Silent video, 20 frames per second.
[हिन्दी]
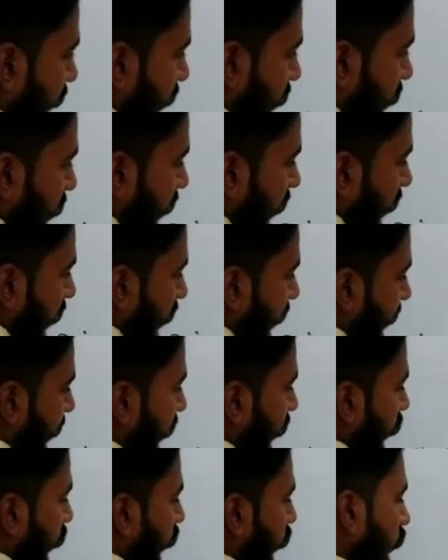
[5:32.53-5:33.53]
बच जाएंगे
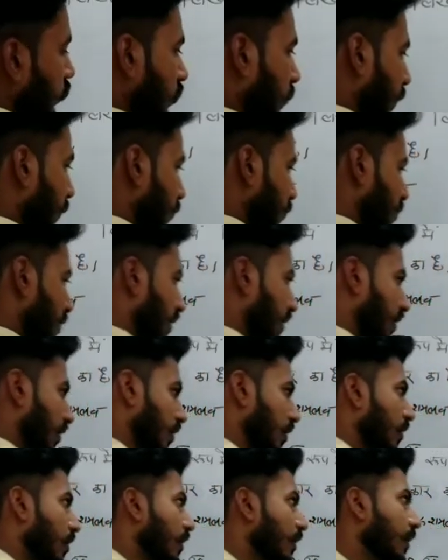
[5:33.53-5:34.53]
आपके दो सौ बच जाएंगे
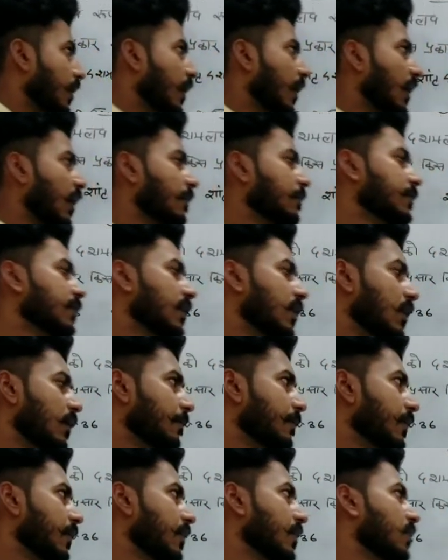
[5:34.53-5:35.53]
अब यहाँ
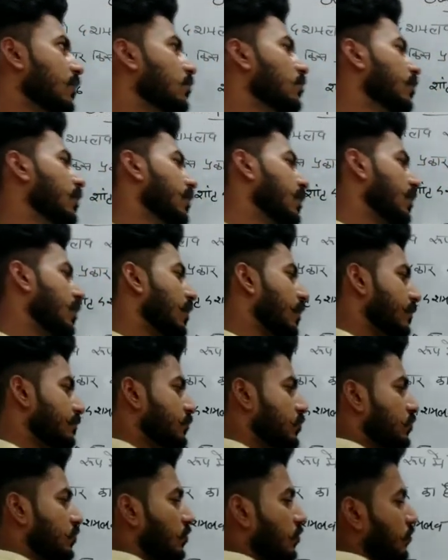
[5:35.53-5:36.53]
पे क्या हो गया अब
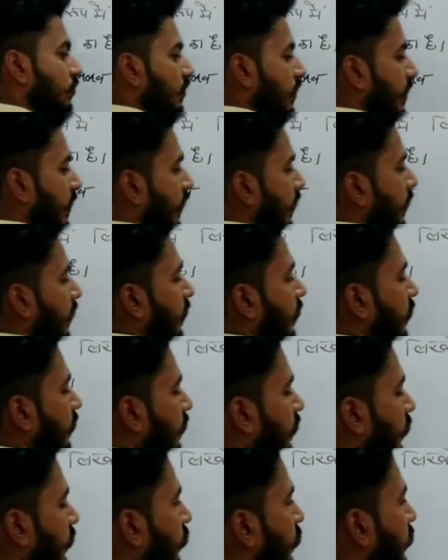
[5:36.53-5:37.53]
जीरो उतारेंगे ना
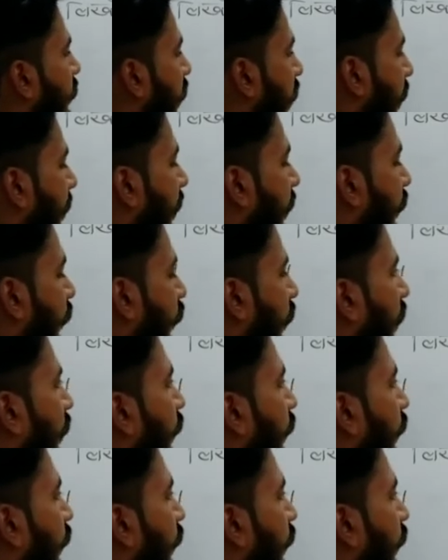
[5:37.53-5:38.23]
तो यहाँ पे पूरा